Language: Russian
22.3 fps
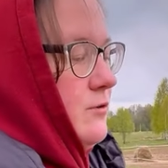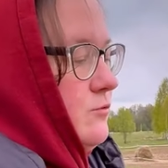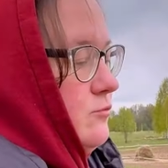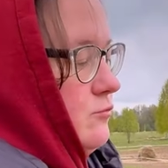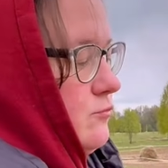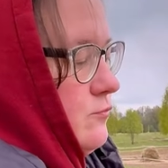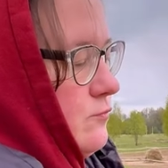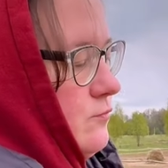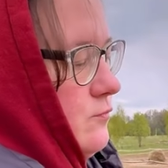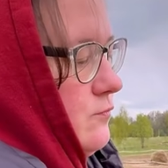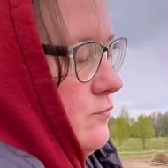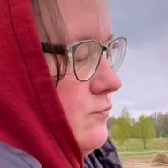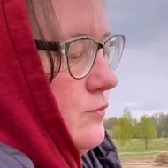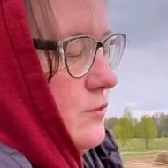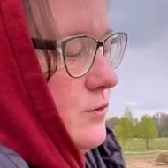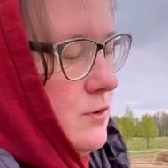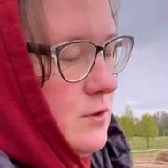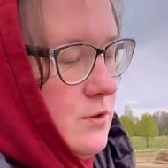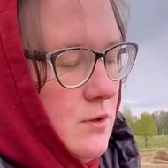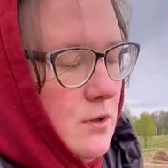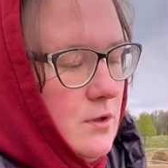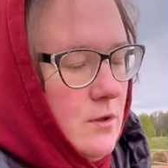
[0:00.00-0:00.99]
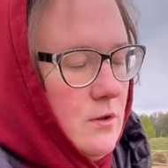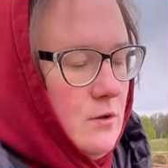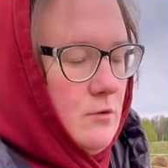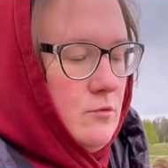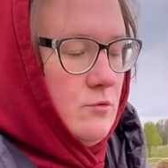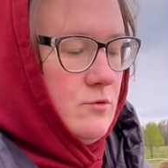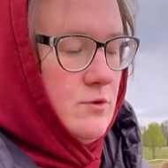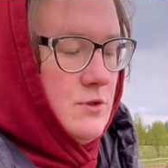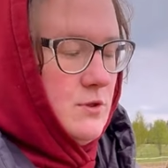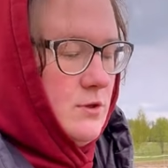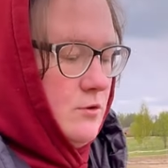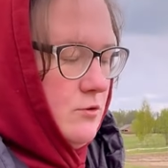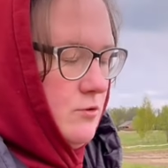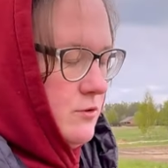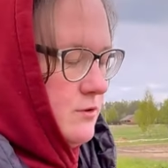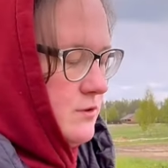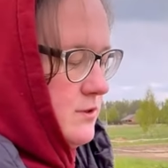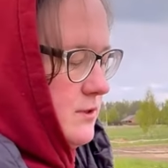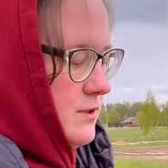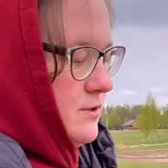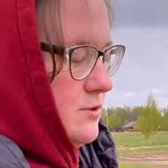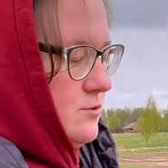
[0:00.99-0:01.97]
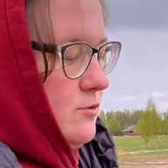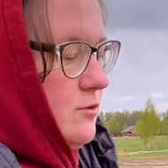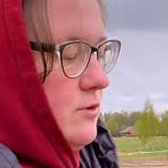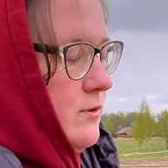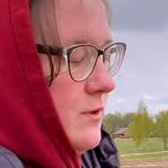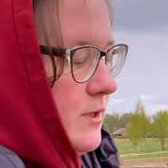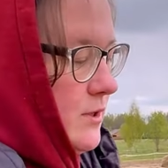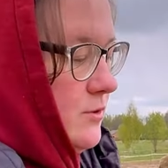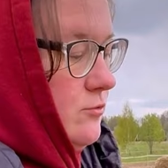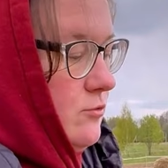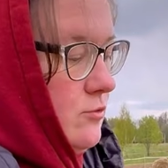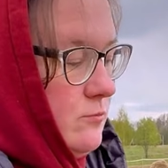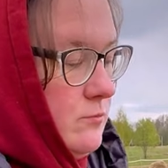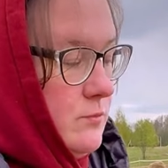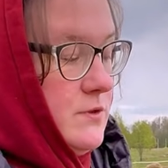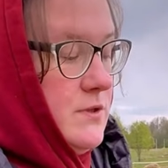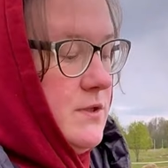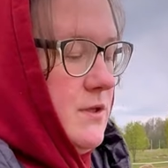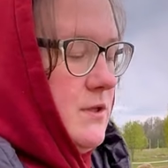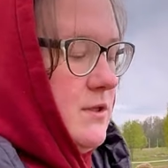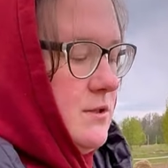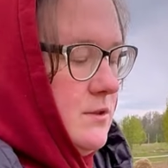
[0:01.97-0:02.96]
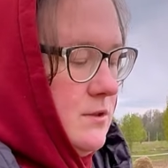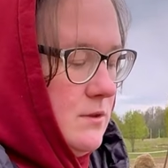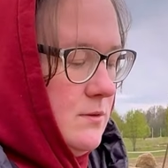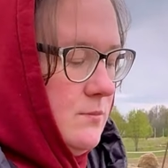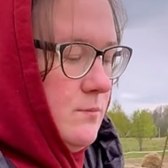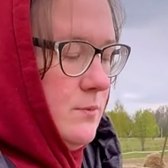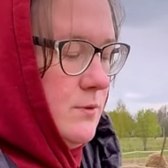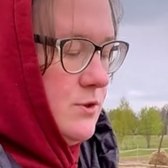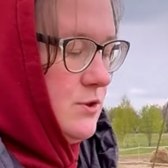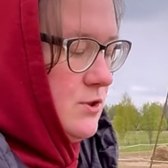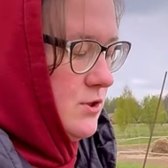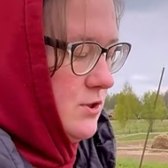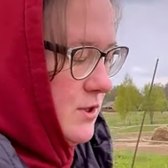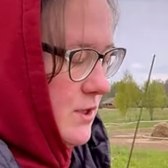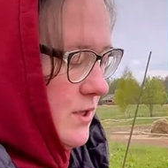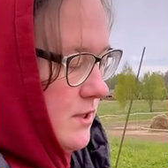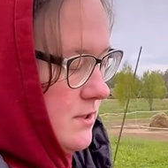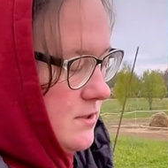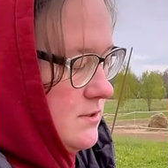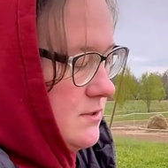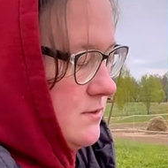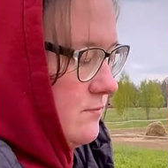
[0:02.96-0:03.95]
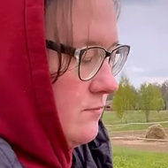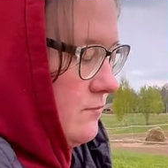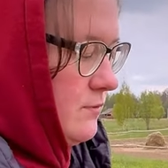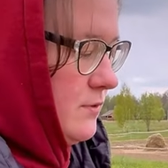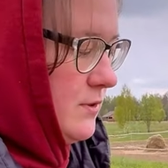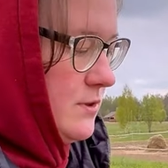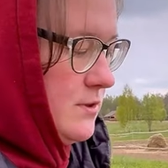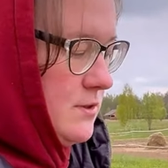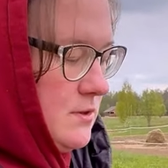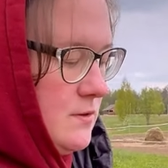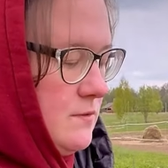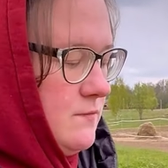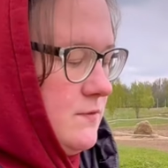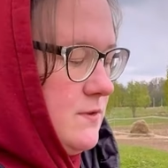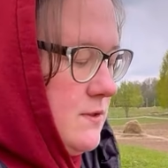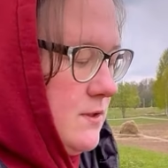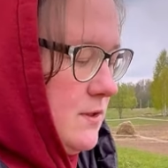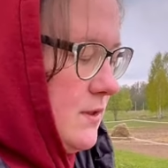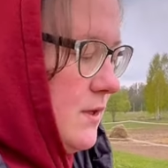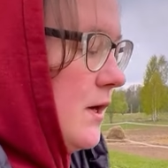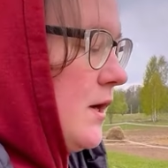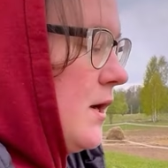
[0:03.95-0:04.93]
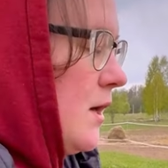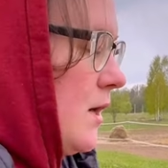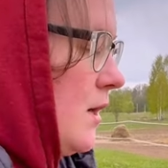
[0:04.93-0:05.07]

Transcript: ну, вот э, Россельхознадзор, которым, кстати, подчиняются вот эти все